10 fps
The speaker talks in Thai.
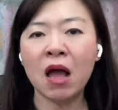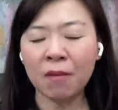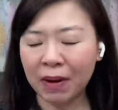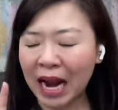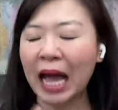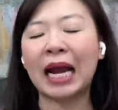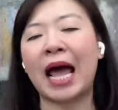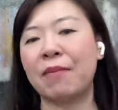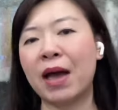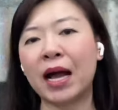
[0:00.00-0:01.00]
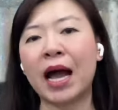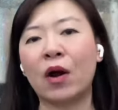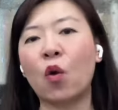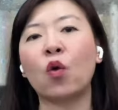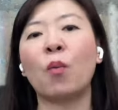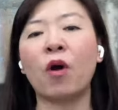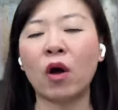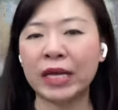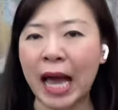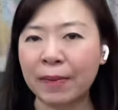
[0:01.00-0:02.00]
มันหลากหลายมากค่ะโรคลมกอง
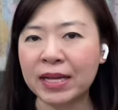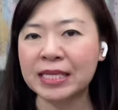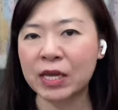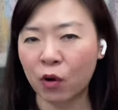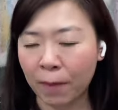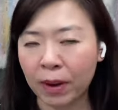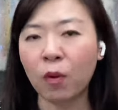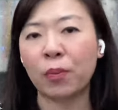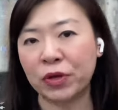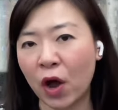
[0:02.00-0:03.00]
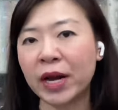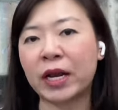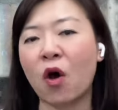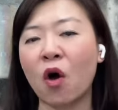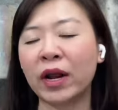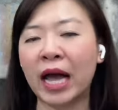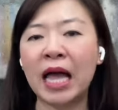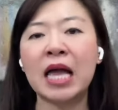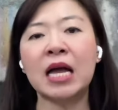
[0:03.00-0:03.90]
หยาบเนี่ยจะเกี่ยวกับระบบย่อยในท้องนะคะ